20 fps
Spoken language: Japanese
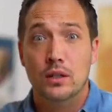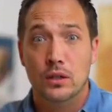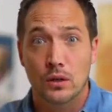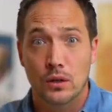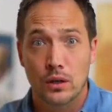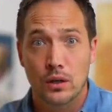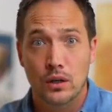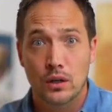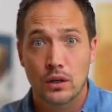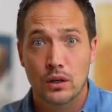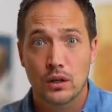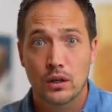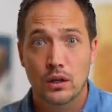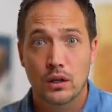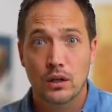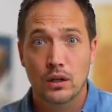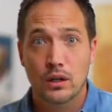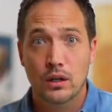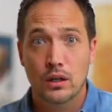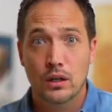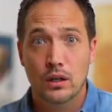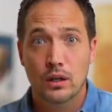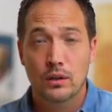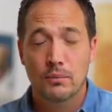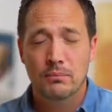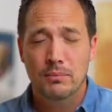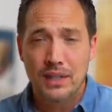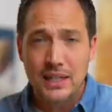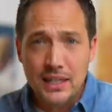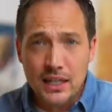るよ。
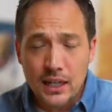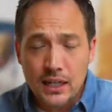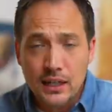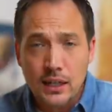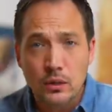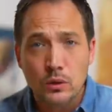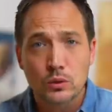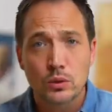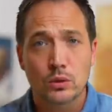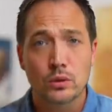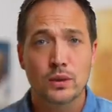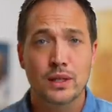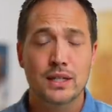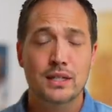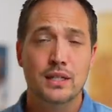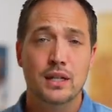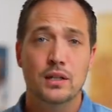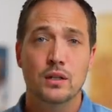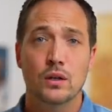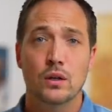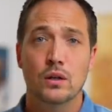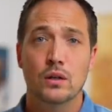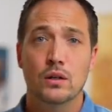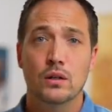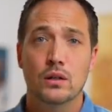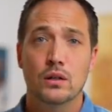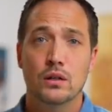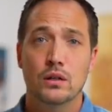みんなあなたのこと応援してるよ。